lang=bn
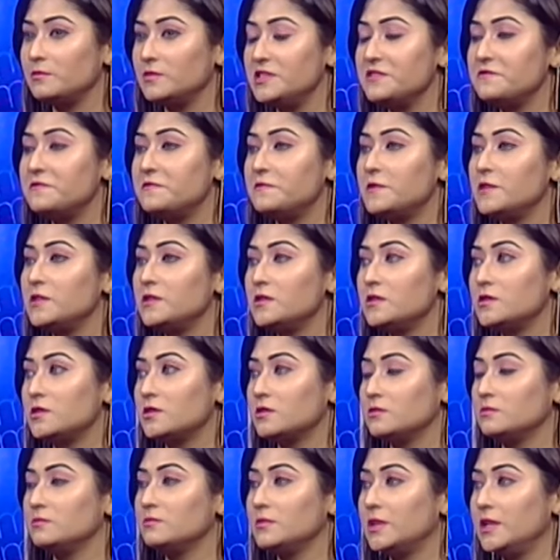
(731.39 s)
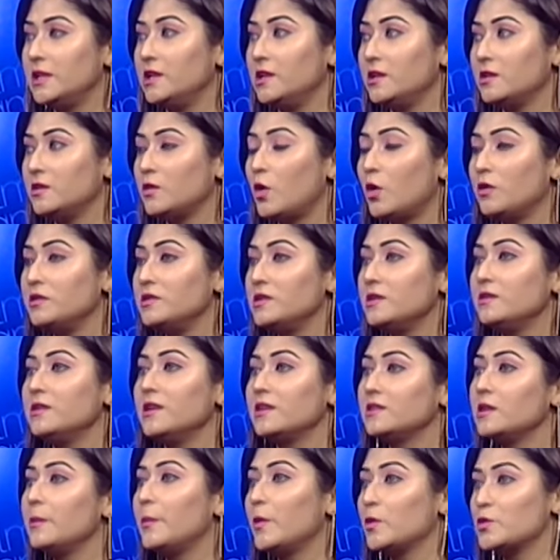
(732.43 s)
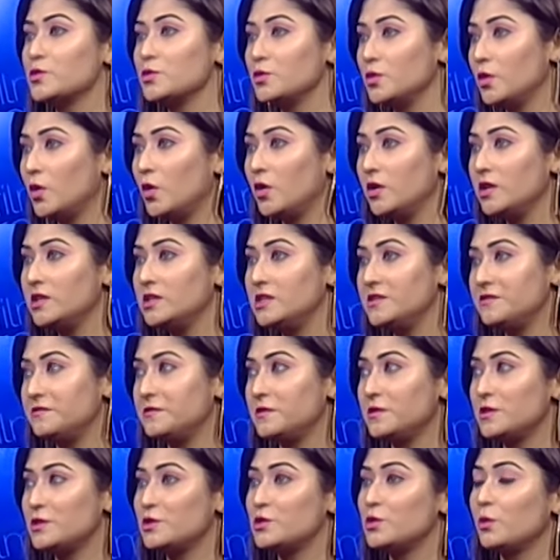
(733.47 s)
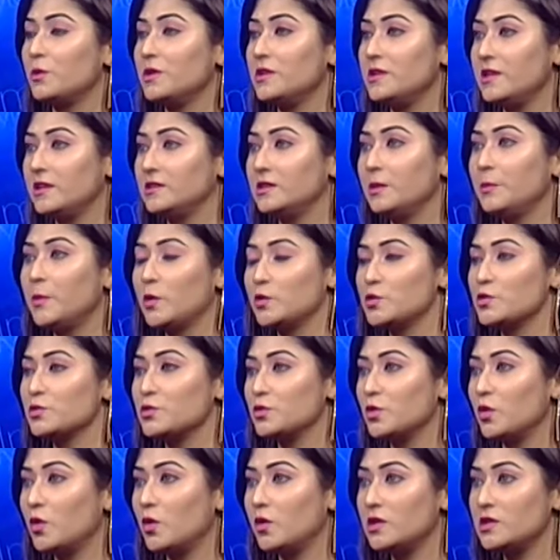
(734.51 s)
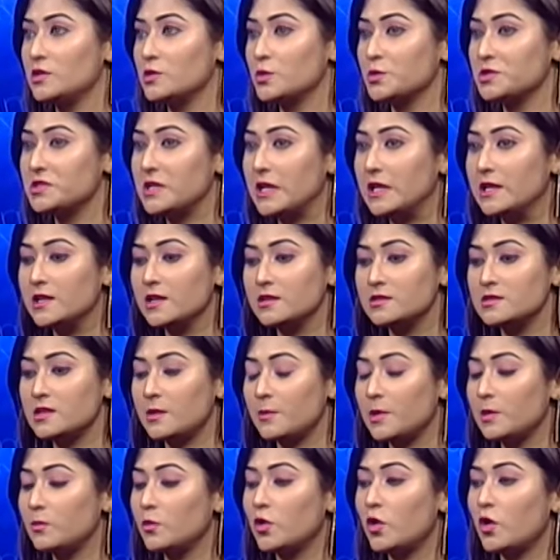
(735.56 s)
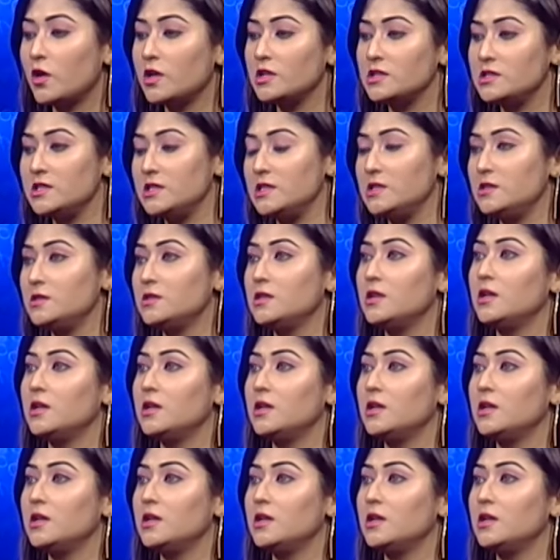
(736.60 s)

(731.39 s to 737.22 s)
ডিফারেন্ট মানে কন্টেন্ট দেখতে পছন্দ করে ডিফারেন্ট স্টোরি দেখতে পছন্দ করে তো সেই ক্ষেত্রে আমার মনে হয় জিন